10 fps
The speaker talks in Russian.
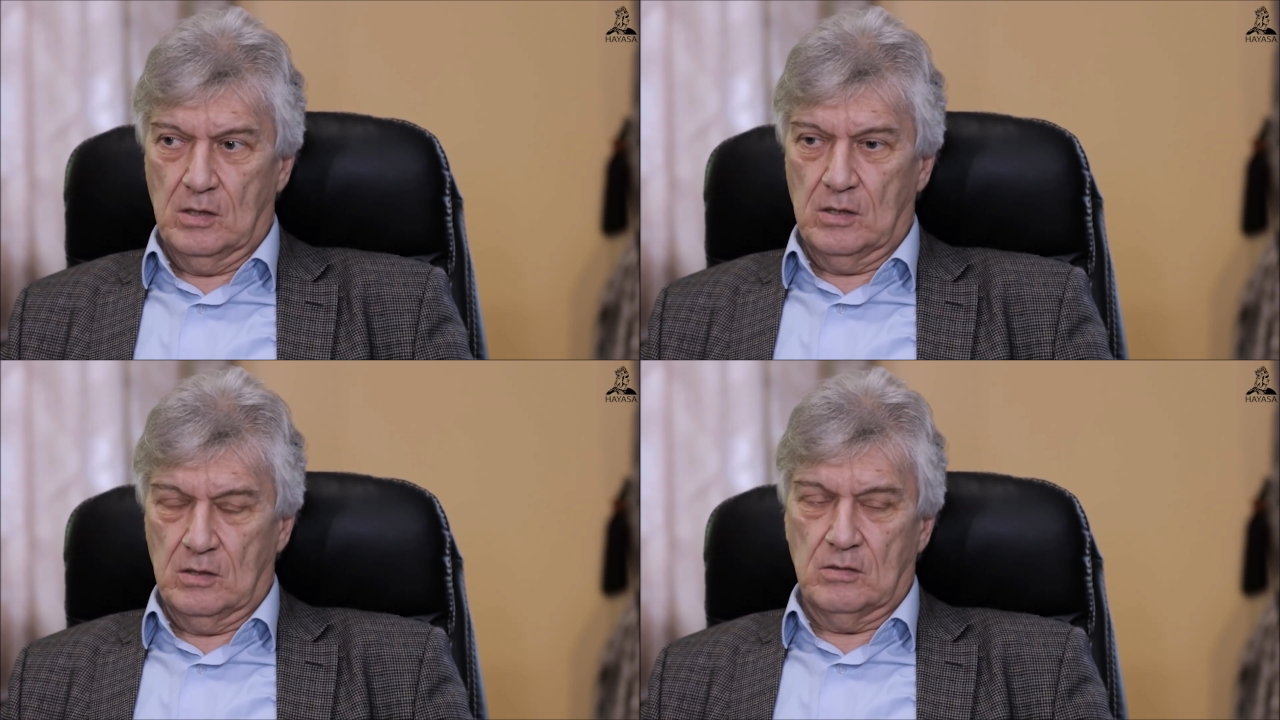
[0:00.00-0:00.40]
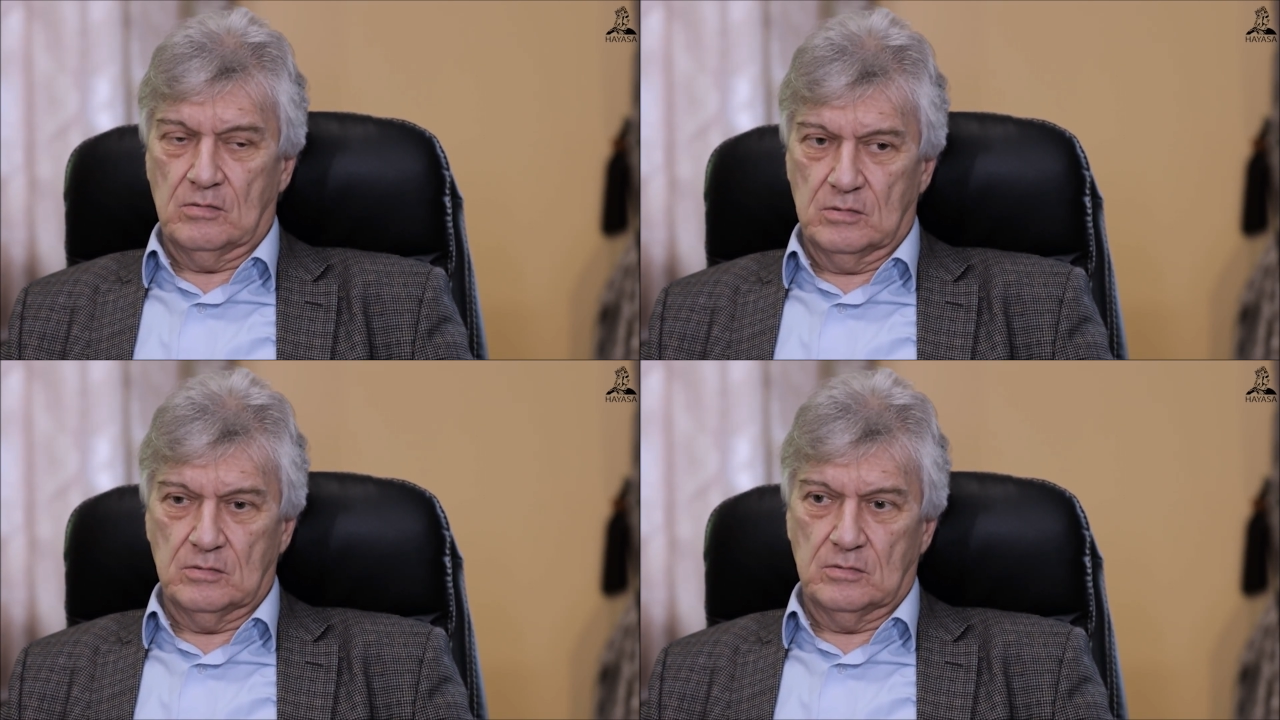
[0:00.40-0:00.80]
э,
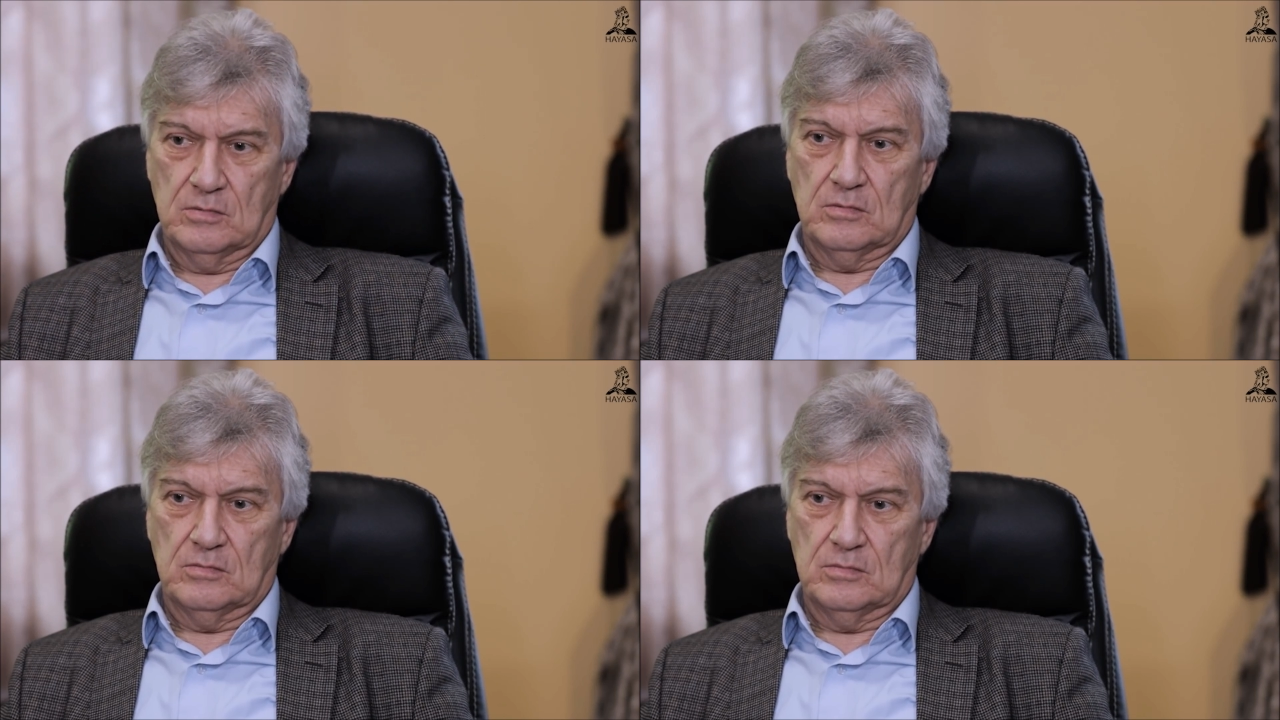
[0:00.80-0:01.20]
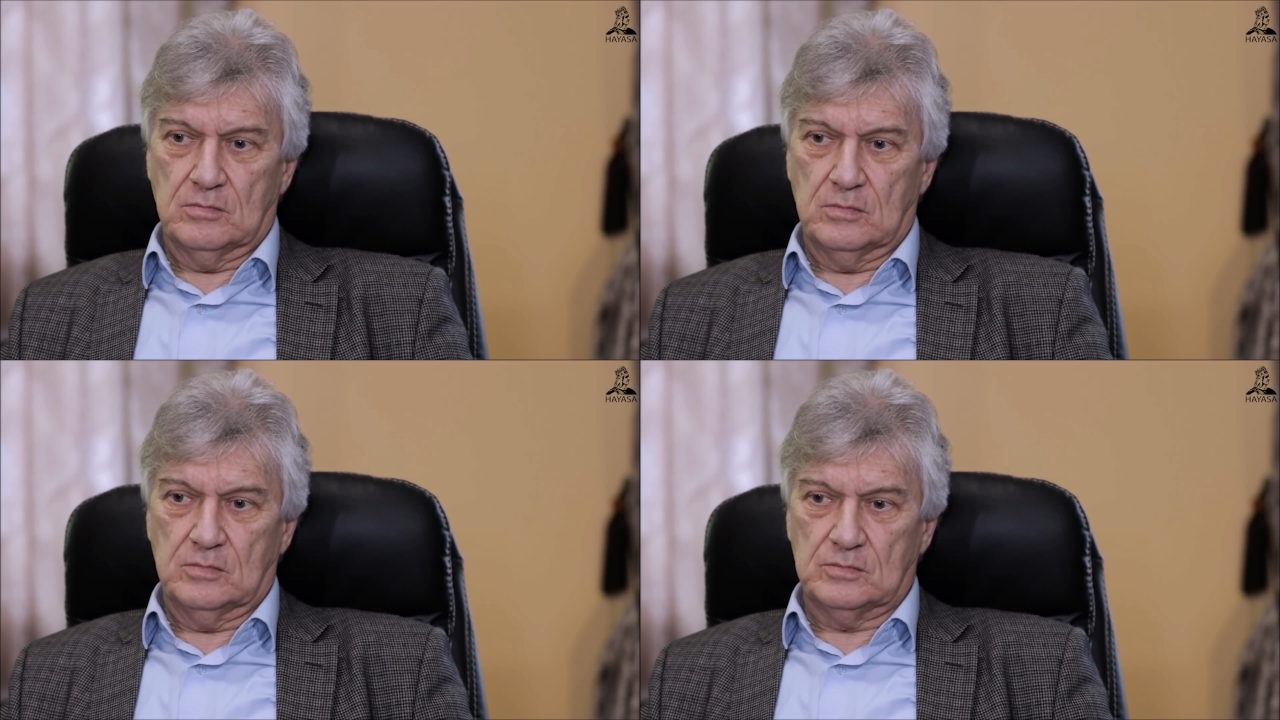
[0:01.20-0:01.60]

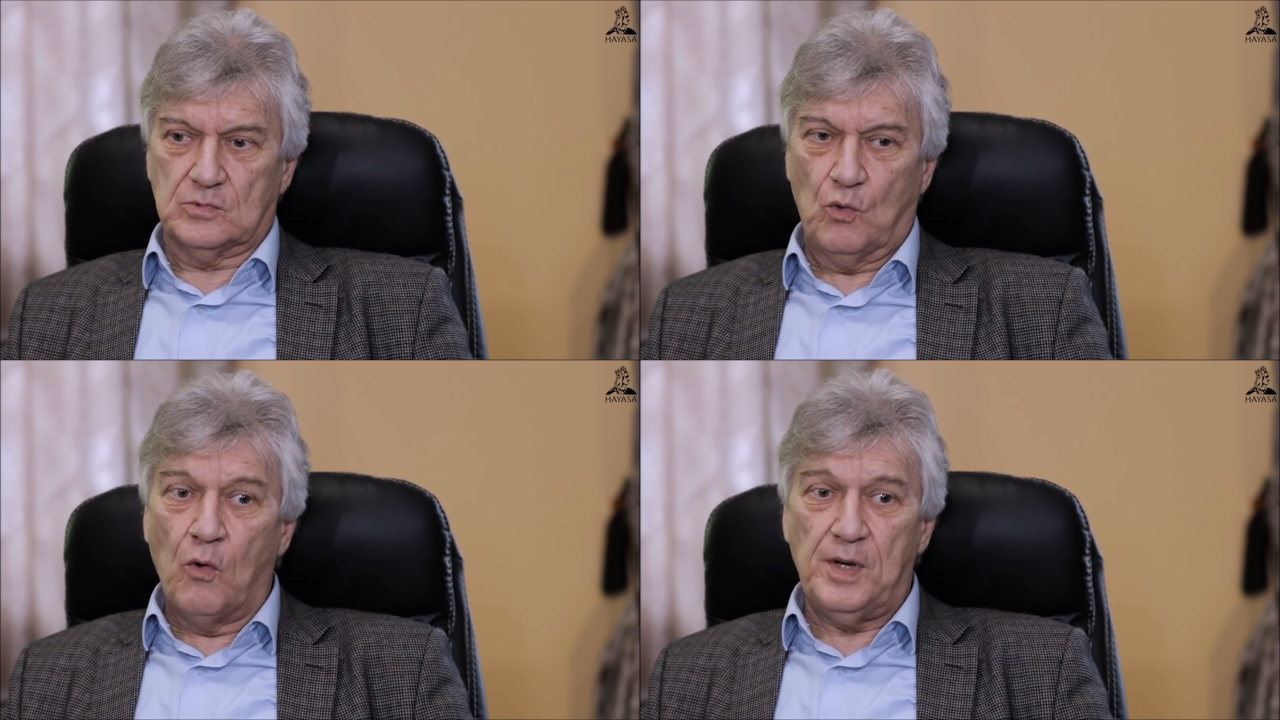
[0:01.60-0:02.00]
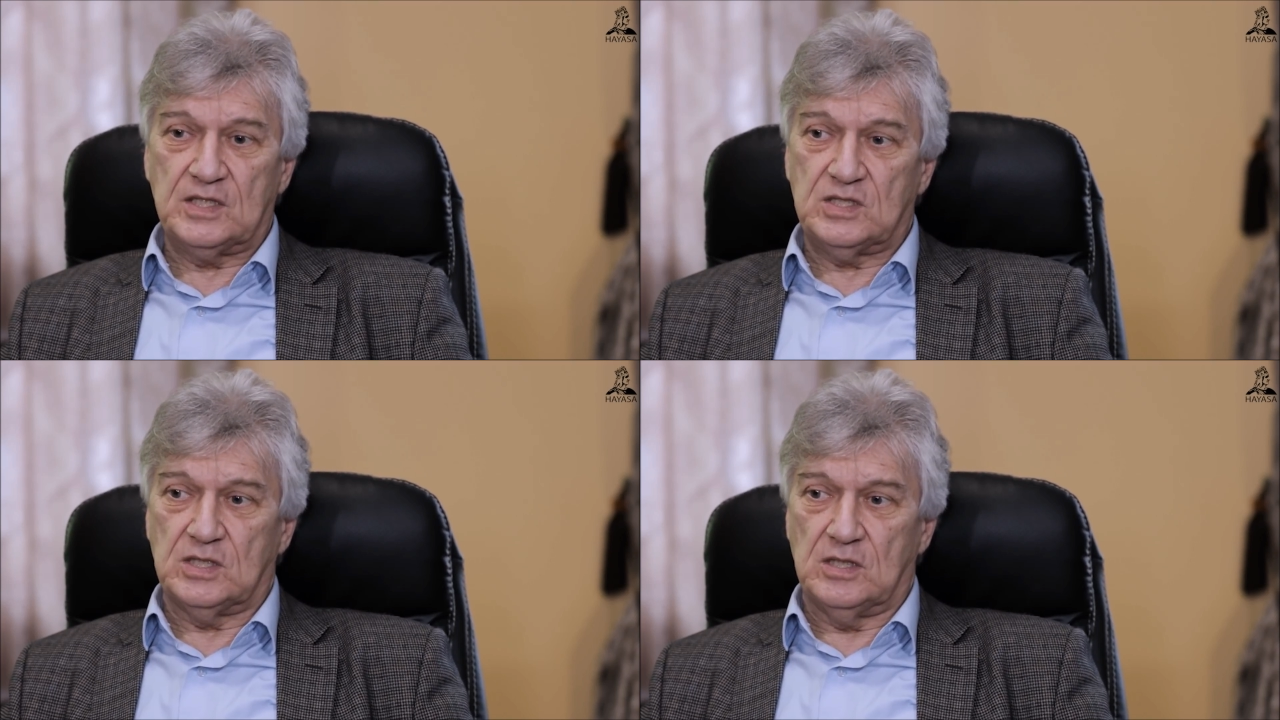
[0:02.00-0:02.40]

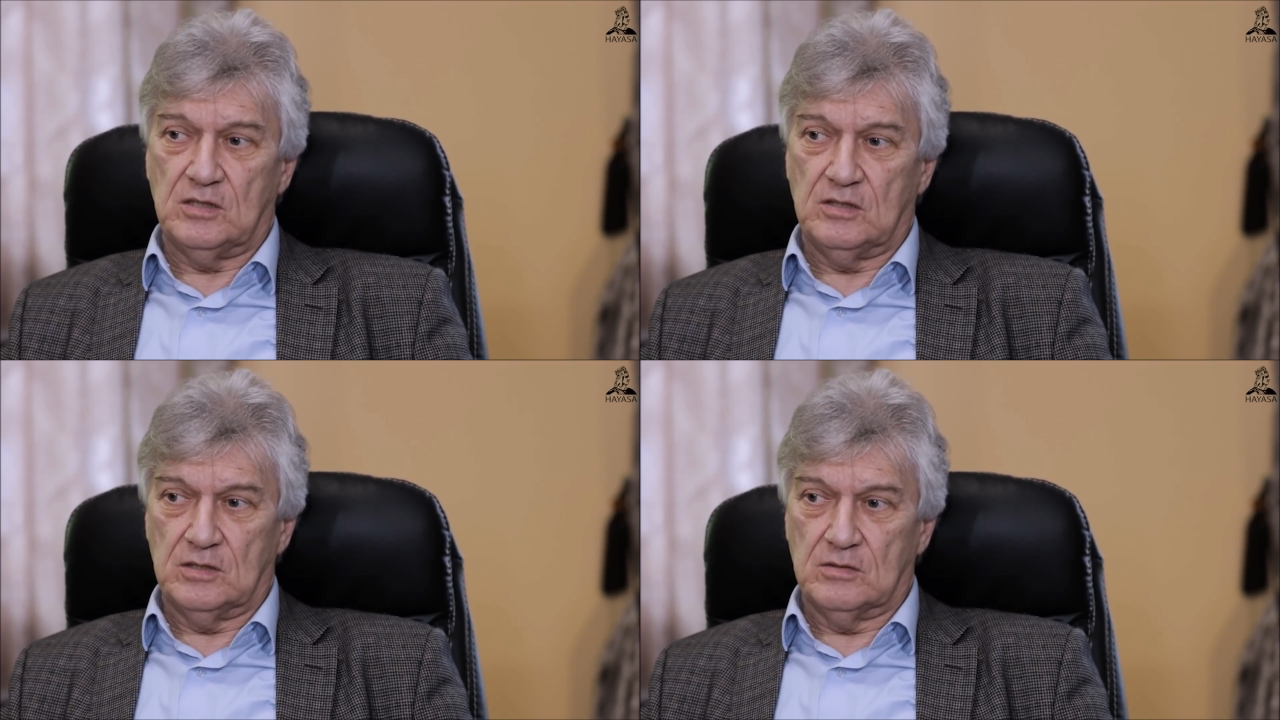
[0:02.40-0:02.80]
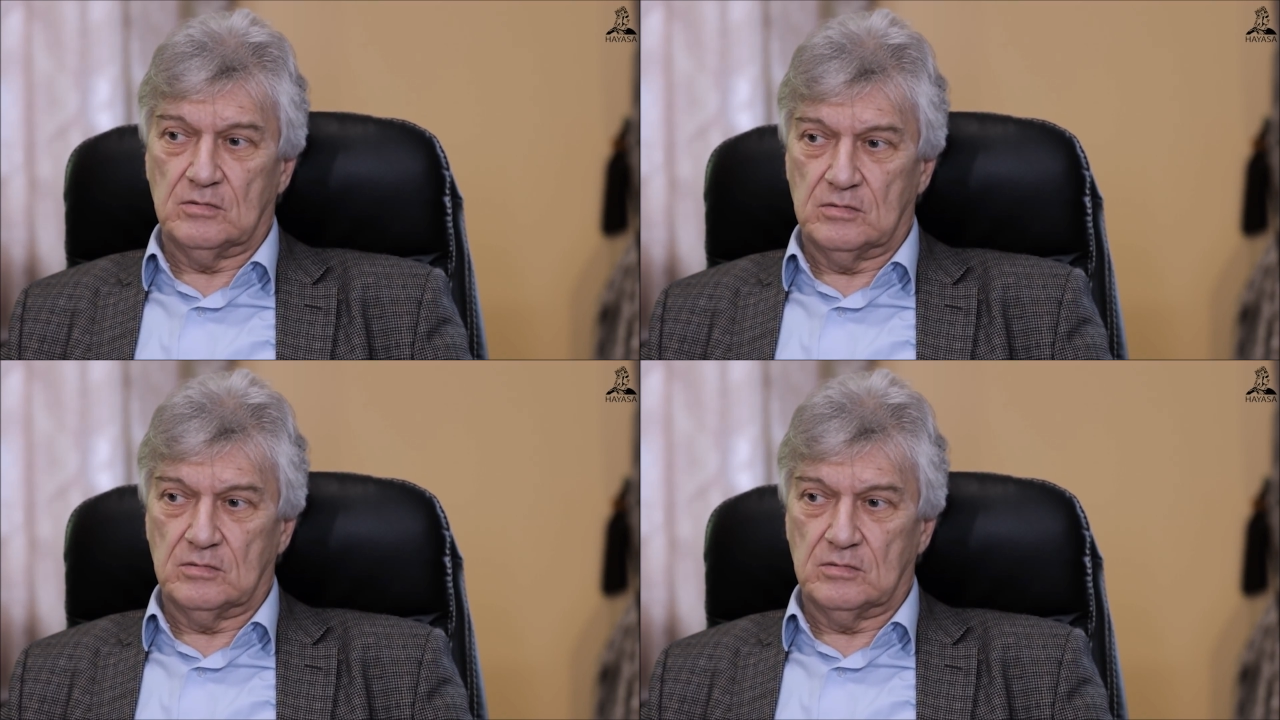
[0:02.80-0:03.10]
комплексы.